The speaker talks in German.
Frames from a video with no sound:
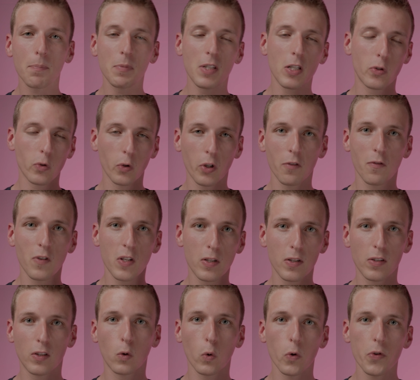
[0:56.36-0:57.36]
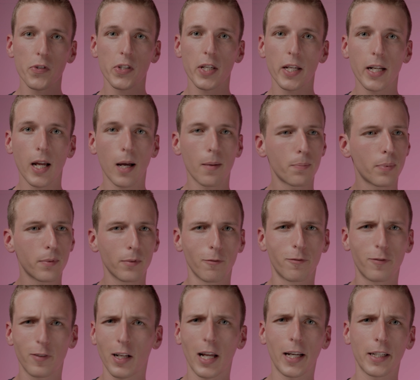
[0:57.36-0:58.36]
habt ihr so ein gewisses Grundsetup und
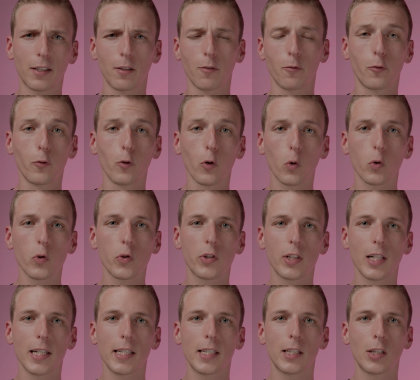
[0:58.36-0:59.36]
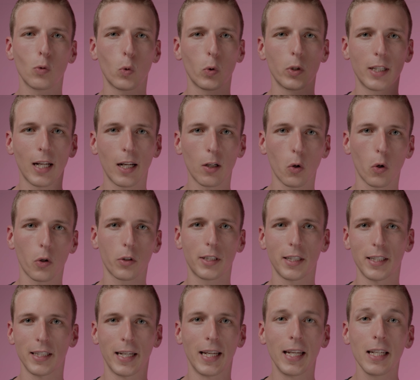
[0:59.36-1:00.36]
vielleicht ein Führungslicht und dann noch
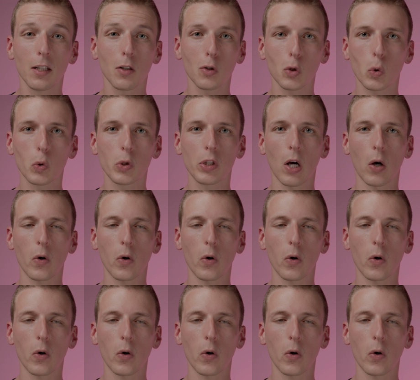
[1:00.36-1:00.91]
den Hintergrund